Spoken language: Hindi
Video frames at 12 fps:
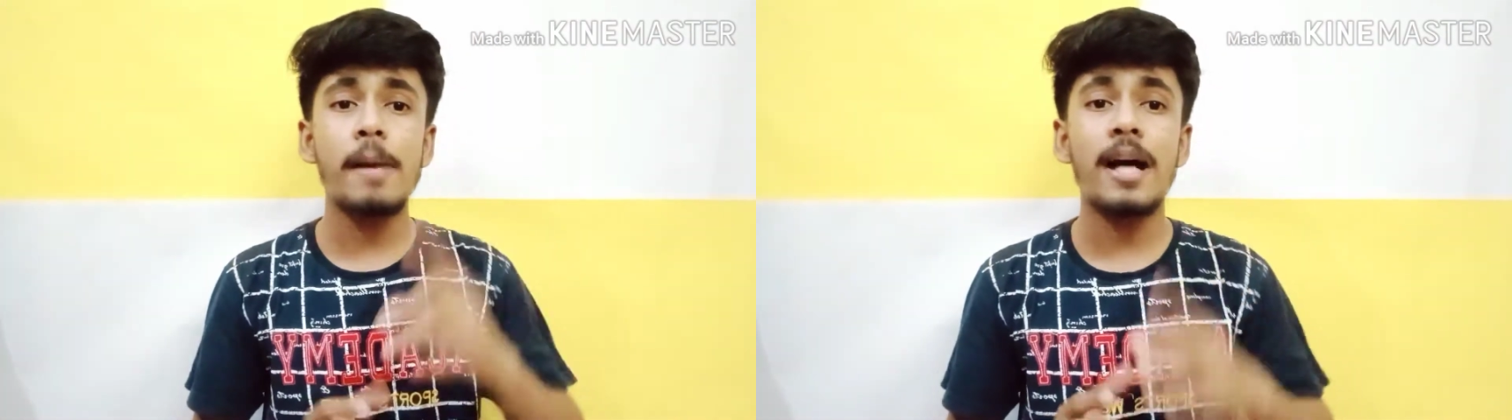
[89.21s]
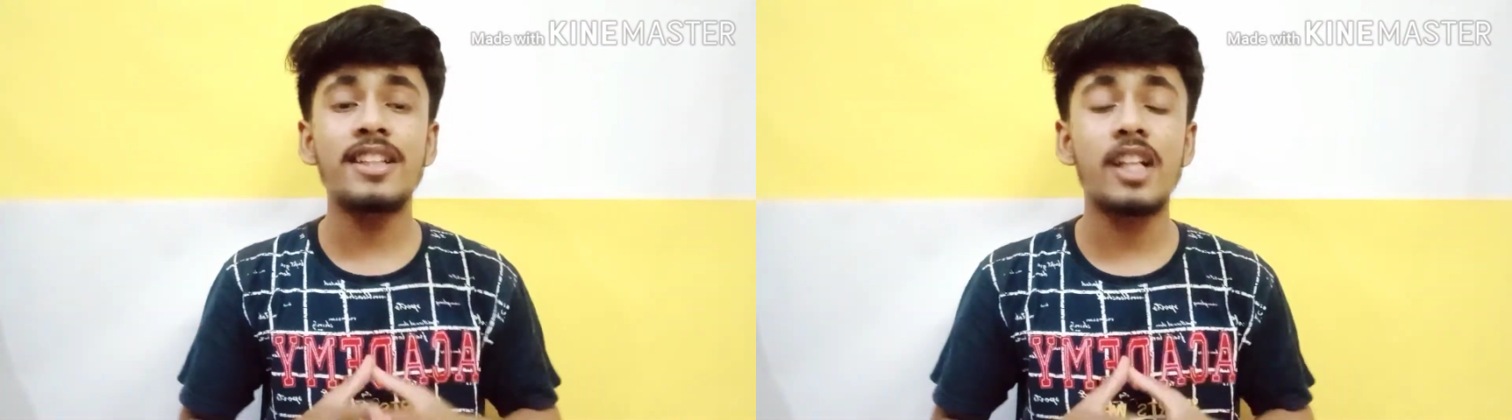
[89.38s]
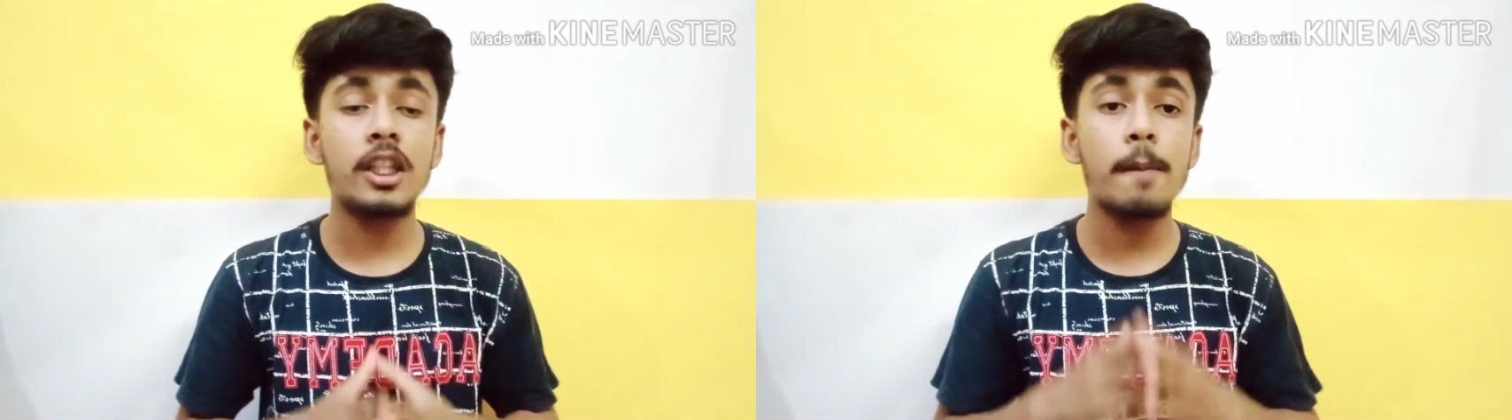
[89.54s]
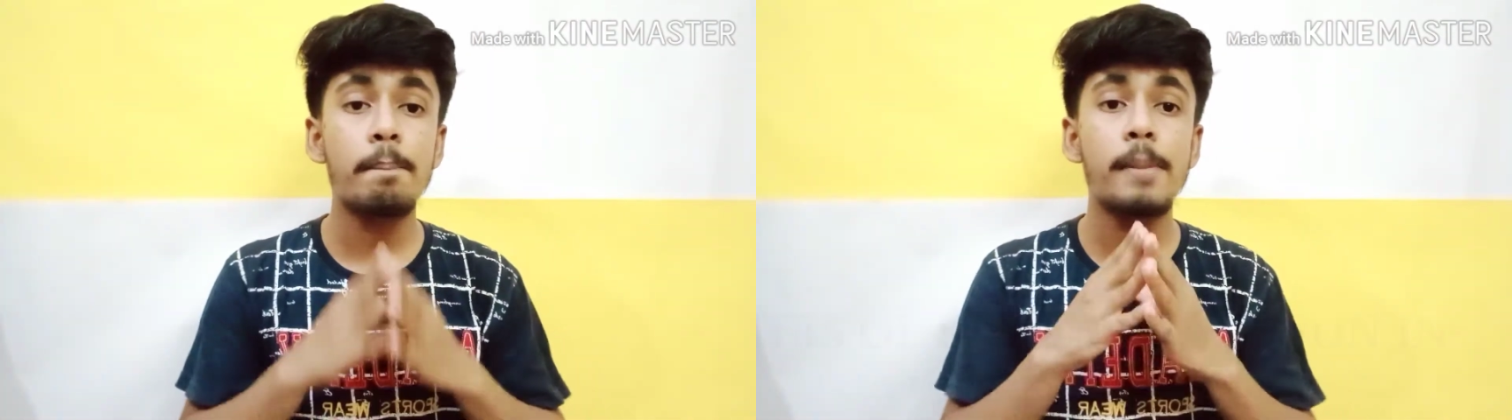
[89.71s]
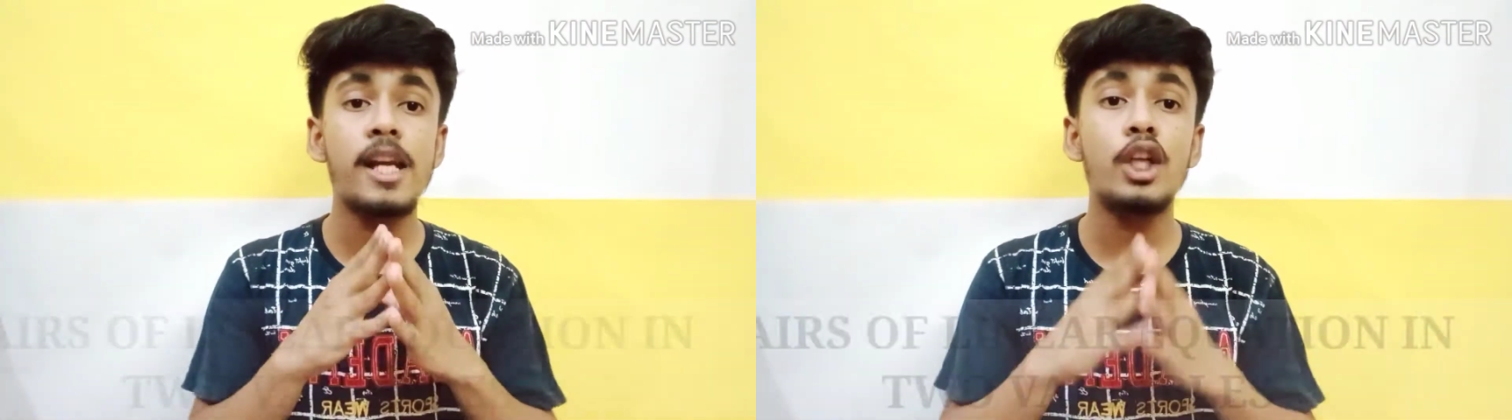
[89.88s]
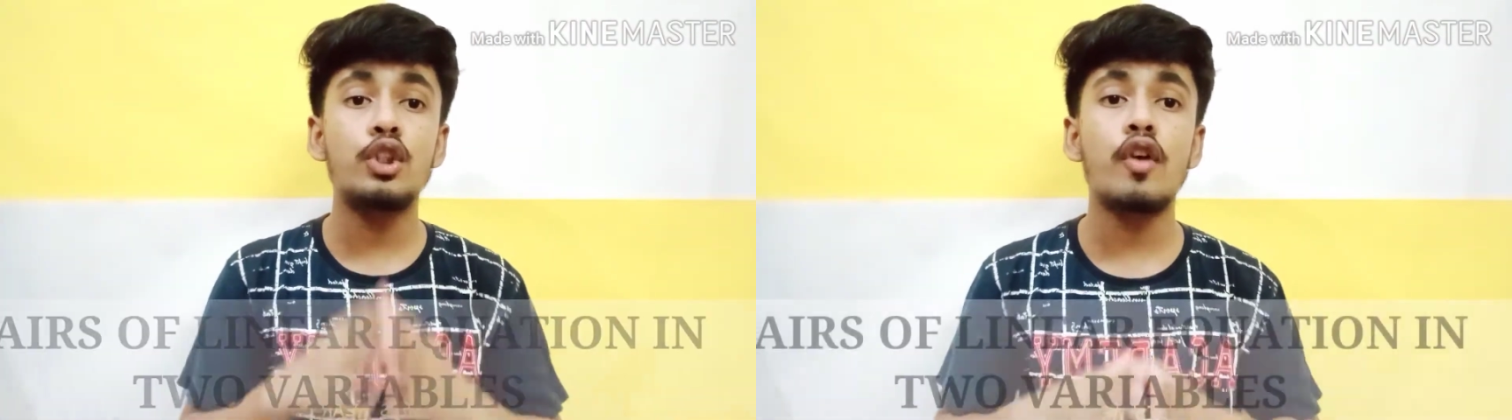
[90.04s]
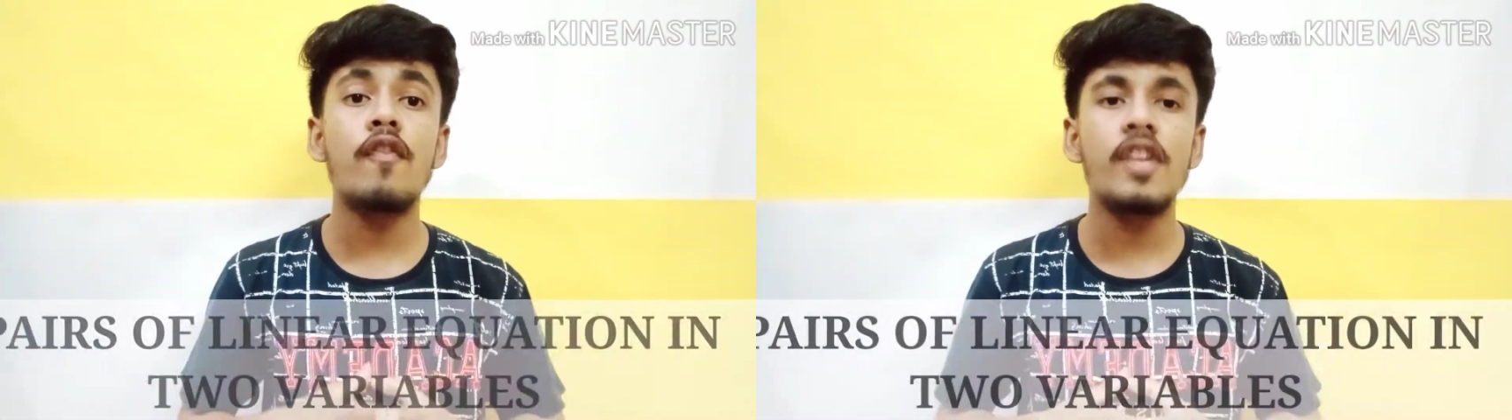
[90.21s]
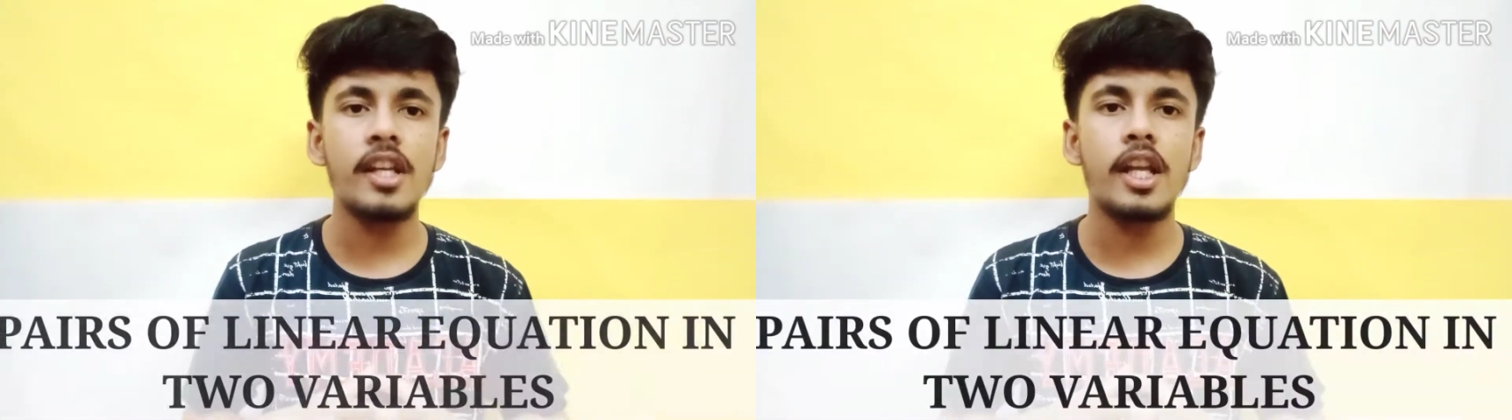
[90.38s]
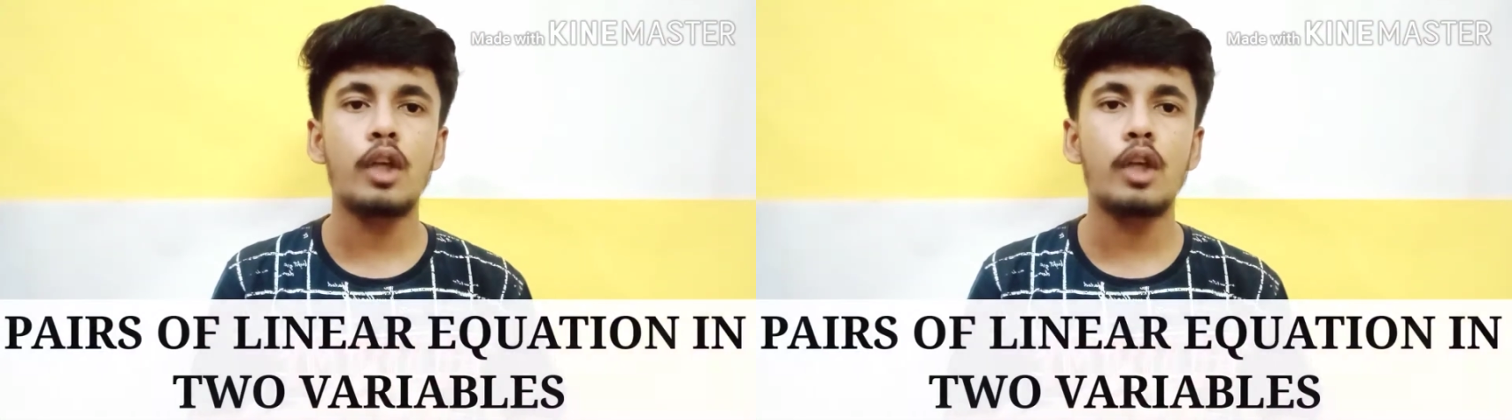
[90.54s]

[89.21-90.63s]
बात करते हैं पेयर्स ऑफ लीनियर